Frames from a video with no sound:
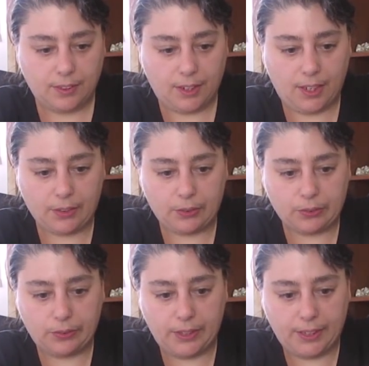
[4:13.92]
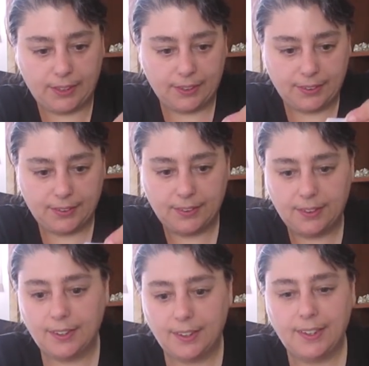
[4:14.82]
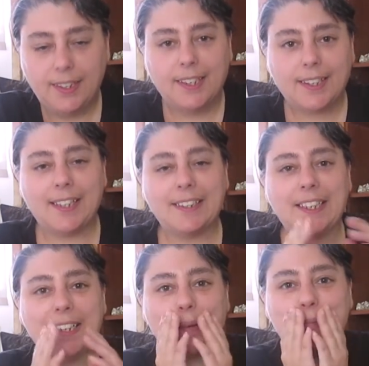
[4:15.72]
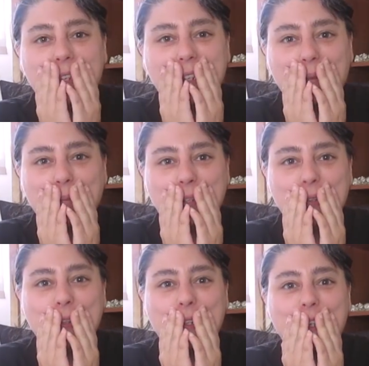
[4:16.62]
ecco qui che dire Miriam, io ti